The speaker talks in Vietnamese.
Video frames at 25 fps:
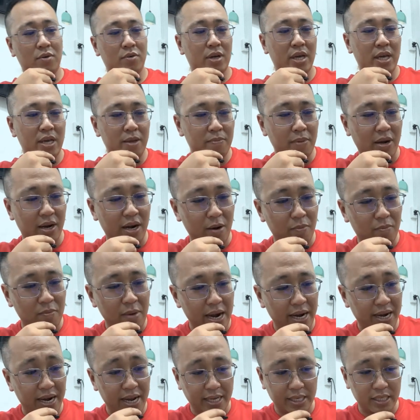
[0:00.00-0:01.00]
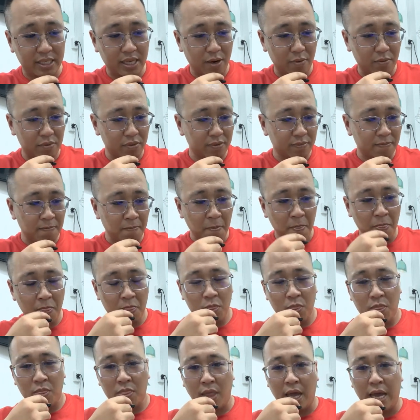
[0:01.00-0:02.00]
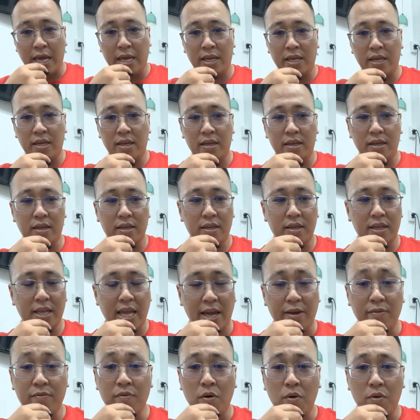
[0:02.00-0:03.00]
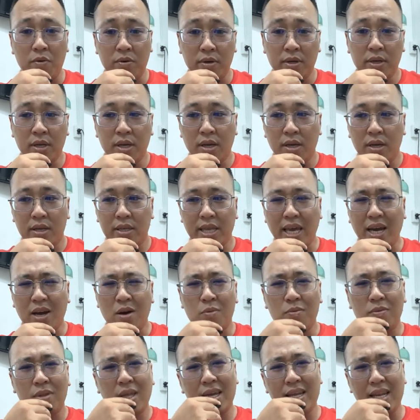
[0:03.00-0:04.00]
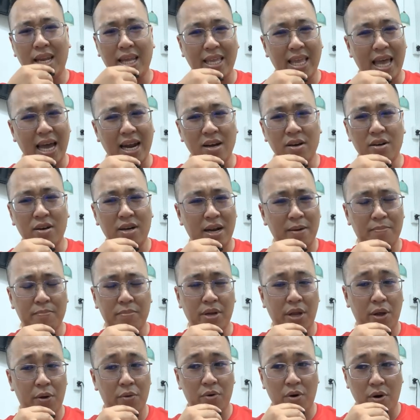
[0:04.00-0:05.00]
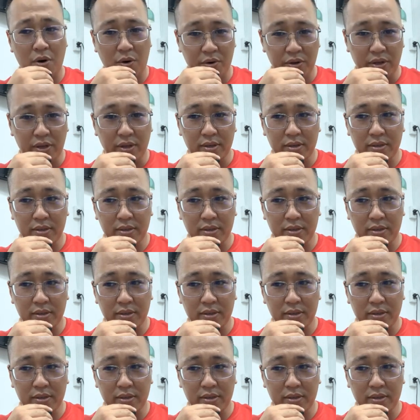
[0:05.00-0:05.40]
khi mà đọc bài này xong thì nhảy vô chắc công ty này trả lương 5 triệu rồi